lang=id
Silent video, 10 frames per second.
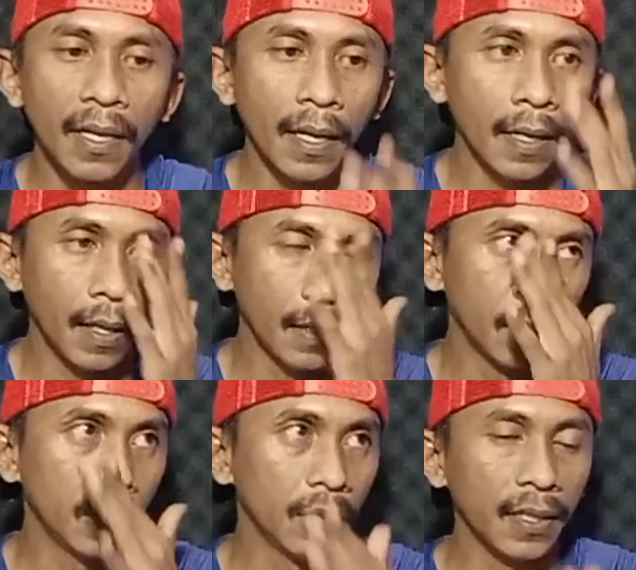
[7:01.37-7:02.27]
juga ada
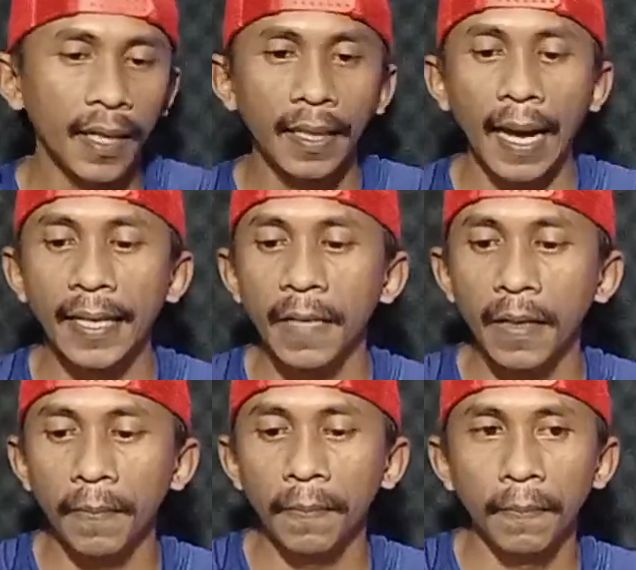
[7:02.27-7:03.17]
7 ringgit hanya
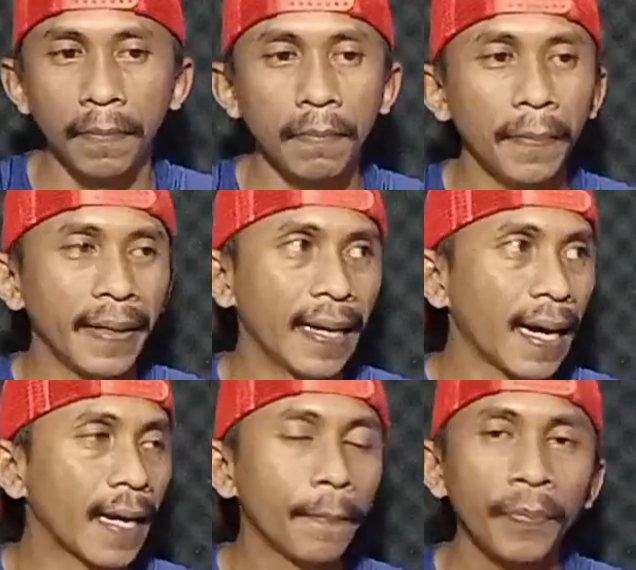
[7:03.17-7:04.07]
yang
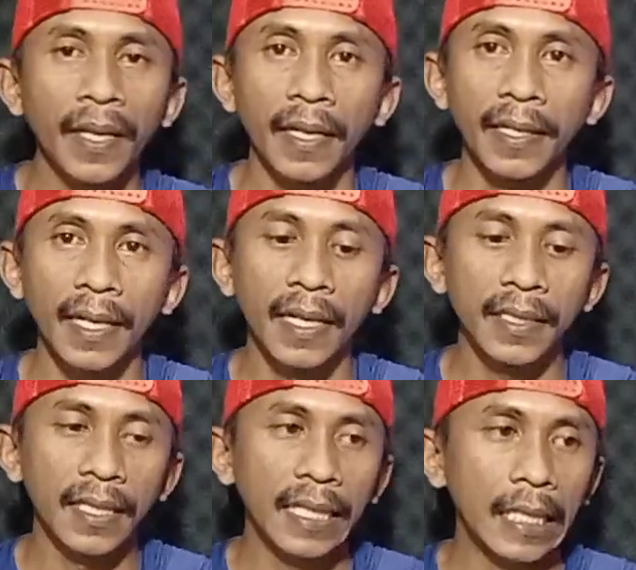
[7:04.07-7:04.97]
membedakan ini
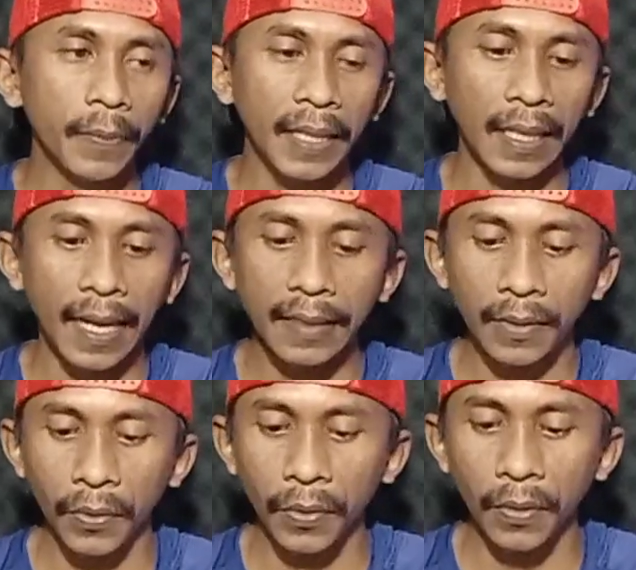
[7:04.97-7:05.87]
agak sedikit lebih
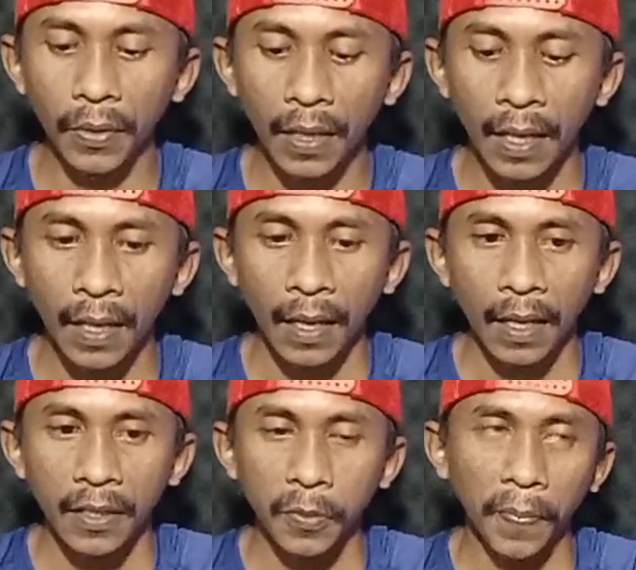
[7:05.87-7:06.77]
keras untuk
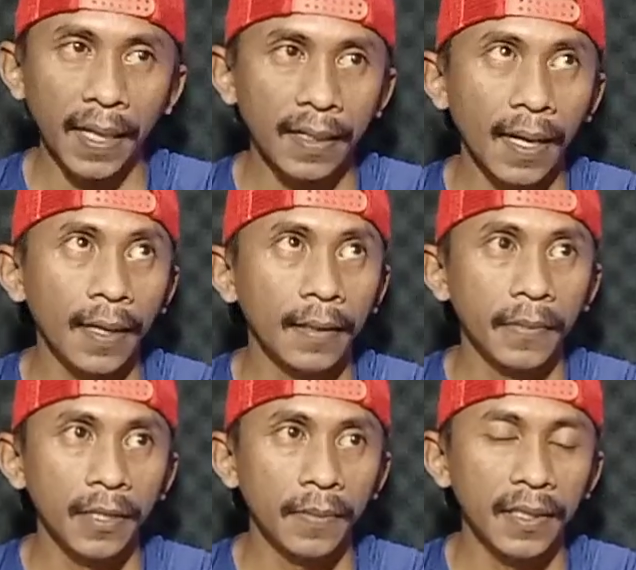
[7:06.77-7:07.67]
speknya
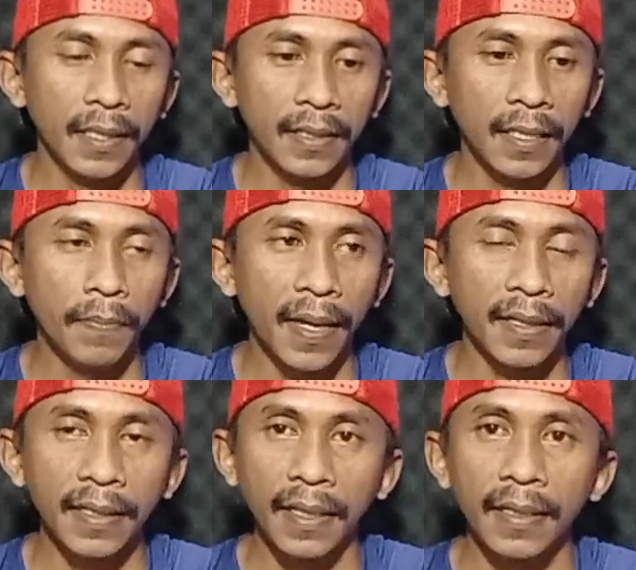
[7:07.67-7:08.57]
teman-temannya jadi
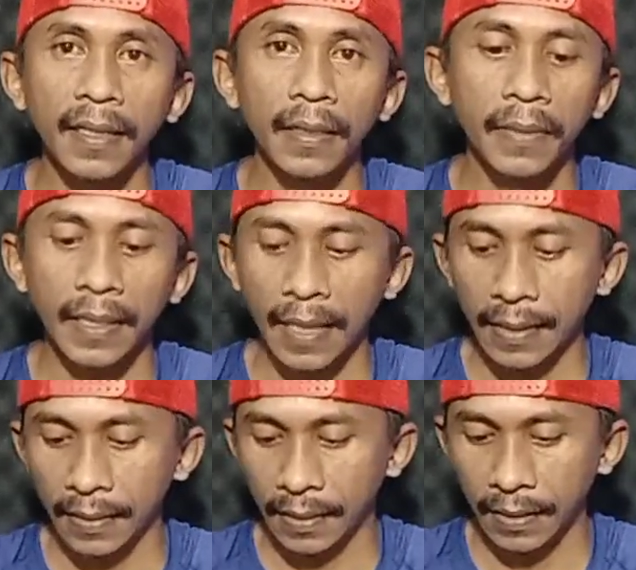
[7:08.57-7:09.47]
bendingannya ini lebih
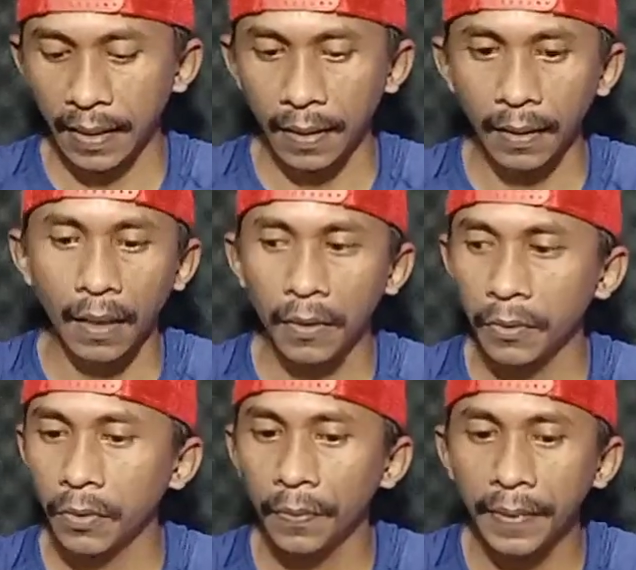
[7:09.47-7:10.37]
keras dan
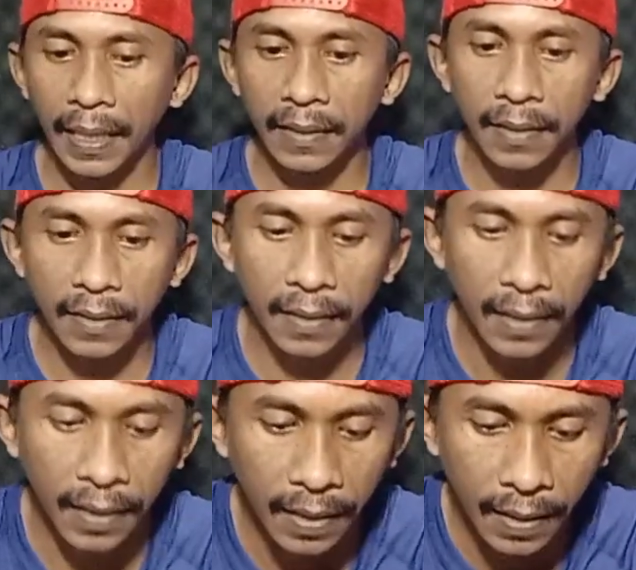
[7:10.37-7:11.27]
kalau untuk beratnya
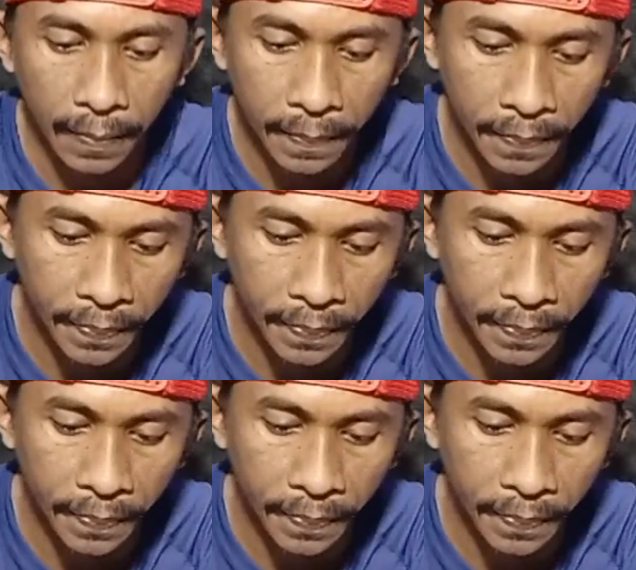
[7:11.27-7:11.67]
sendiri